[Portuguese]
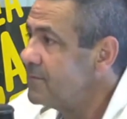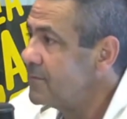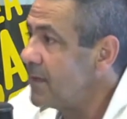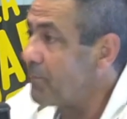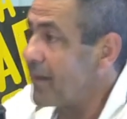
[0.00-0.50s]

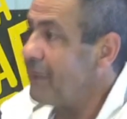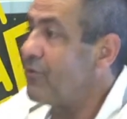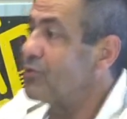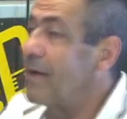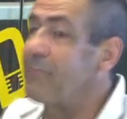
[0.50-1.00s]
E para
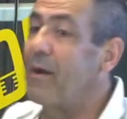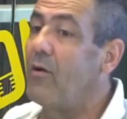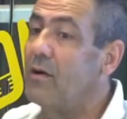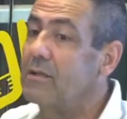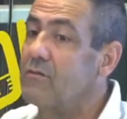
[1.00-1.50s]
voltar para a
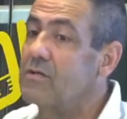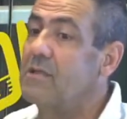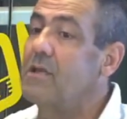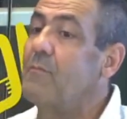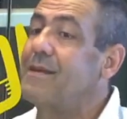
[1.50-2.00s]
rota, você
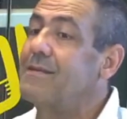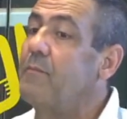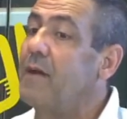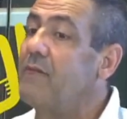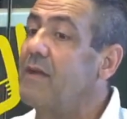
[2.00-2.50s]
tinha que passar
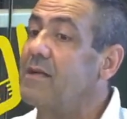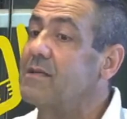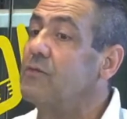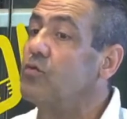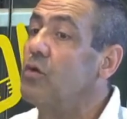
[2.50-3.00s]
pela
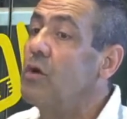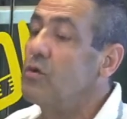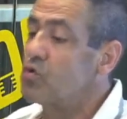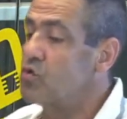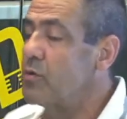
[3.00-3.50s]
avaliação do
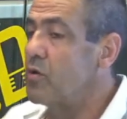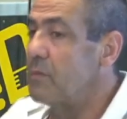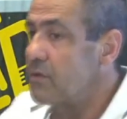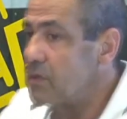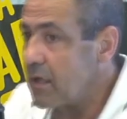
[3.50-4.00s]

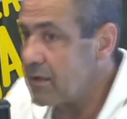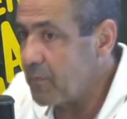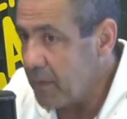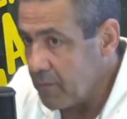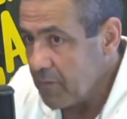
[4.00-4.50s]
Subcomando Geral da
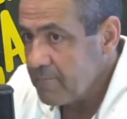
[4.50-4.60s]
PM.